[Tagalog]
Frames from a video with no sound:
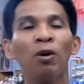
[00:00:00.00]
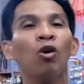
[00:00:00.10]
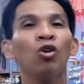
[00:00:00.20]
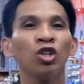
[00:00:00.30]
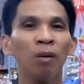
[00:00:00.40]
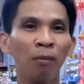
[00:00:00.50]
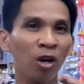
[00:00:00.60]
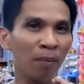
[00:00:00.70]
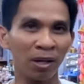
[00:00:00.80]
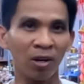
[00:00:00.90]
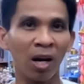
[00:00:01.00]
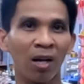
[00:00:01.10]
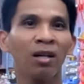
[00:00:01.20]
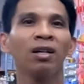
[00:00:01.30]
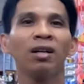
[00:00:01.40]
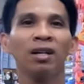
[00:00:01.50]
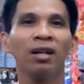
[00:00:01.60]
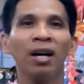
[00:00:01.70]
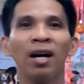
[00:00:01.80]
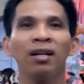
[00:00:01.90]
Pero consumable naman yun ha.
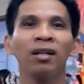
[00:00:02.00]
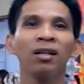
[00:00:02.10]
Ayan.